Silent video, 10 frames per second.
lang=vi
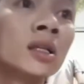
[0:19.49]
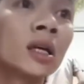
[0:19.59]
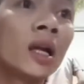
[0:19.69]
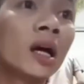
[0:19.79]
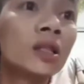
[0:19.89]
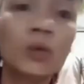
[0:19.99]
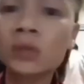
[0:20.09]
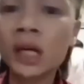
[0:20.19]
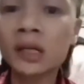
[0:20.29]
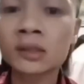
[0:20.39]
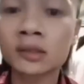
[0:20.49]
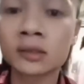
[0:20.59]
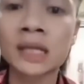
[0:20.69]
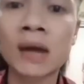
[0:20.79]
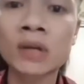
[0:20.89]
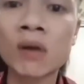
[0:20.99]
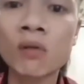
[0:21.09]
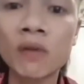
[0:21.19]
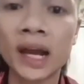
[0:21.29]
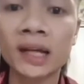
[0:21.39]
những cái lời chúc chức chào
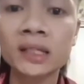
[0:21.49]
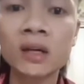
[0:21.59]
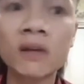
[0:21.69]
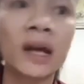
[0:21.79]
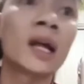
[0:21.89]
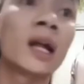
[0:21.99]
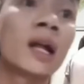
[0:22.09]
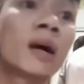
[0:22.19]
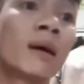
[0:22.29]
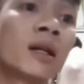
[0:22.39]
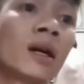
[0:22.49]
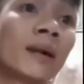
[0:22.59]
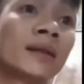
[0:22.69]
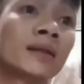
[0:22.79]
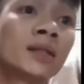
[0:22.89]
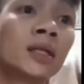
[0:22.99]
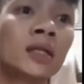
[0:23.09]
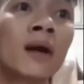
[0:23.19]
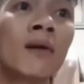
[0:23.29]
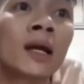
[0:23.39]
nhau vui vẻ chứ có phải là, là bao giờ bảnh
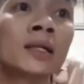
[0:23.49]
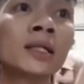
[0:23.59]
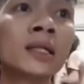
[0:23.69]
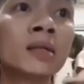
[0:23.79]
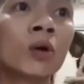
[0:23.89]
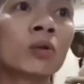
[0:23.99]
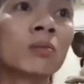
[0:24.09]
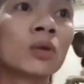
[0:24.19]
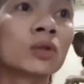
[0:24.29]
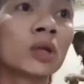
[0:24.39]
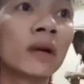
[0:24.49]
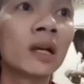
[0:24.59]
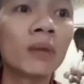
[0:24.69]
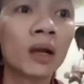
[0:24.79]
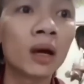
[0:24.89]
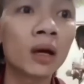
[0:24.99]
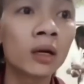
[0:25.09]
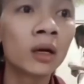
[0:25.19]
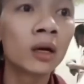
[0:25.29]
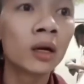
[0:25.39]
chửi nhau hay là gì như một một số thành phần đâu mà nó
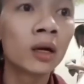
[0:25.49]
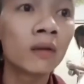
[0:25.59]
cứ